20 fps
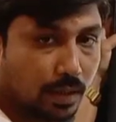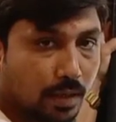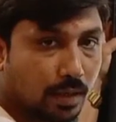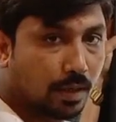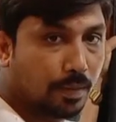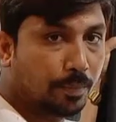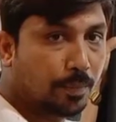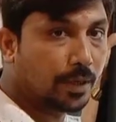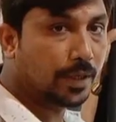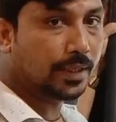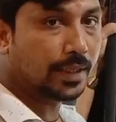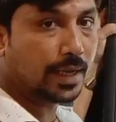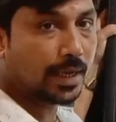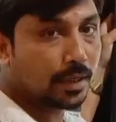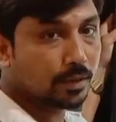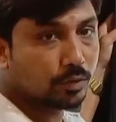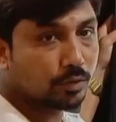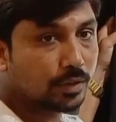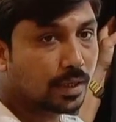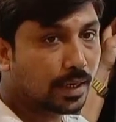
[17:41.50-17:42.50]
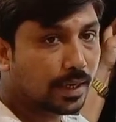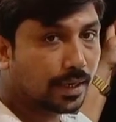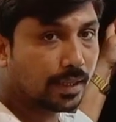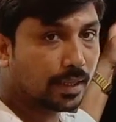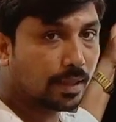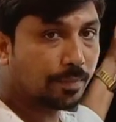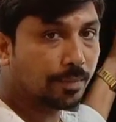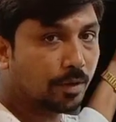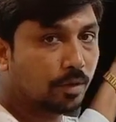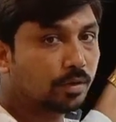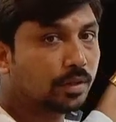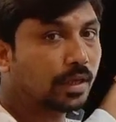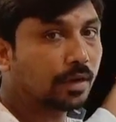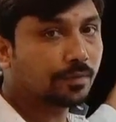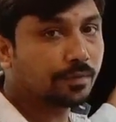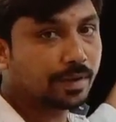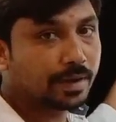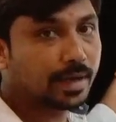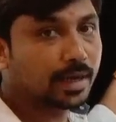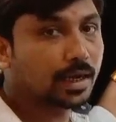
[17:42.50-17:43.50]
ఇప్పుడు ఇందాక చూసారు కదా మీరు తక్కువ
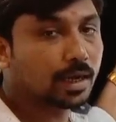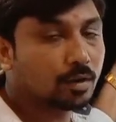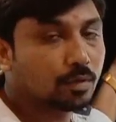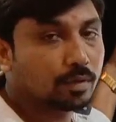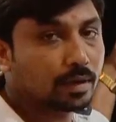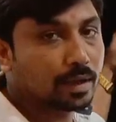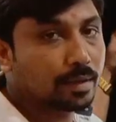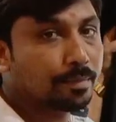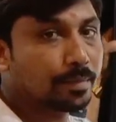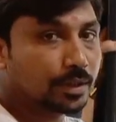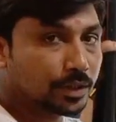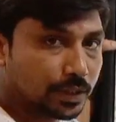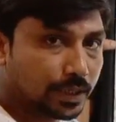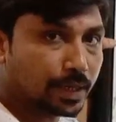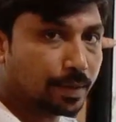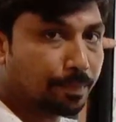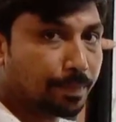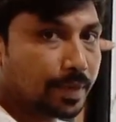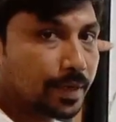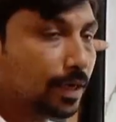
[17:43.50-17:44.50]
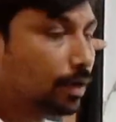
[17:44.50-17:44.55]
రేట్లో ఉంటాయి మంచి కంపెనీలో